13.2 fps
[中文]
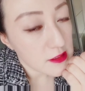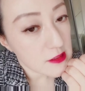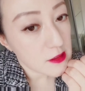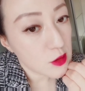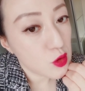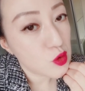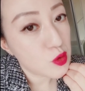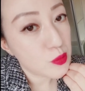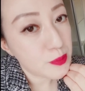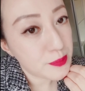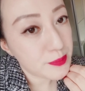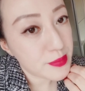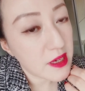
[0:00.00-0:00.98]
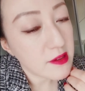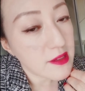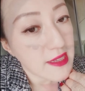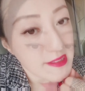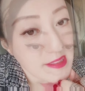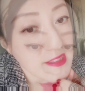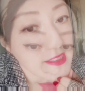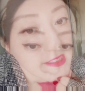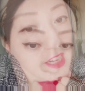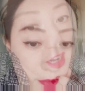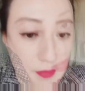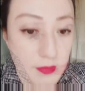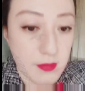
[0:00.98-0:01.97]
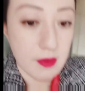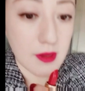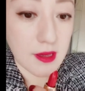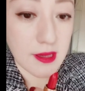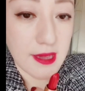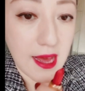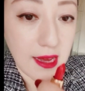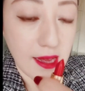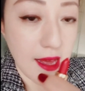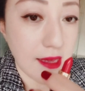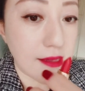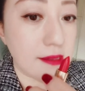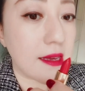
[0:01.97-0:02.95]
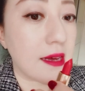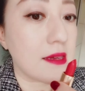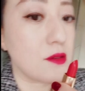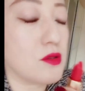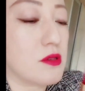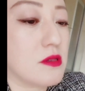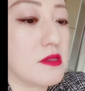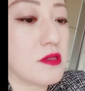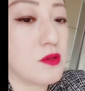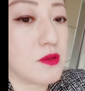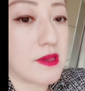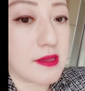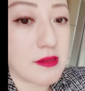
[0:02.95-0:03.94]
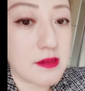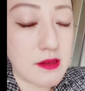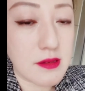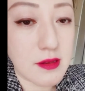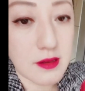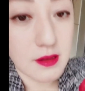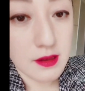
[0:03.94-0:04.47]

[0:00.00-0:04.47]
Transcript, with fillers: 就不要太轻易尝试。给大家看一下，就是这种颜色，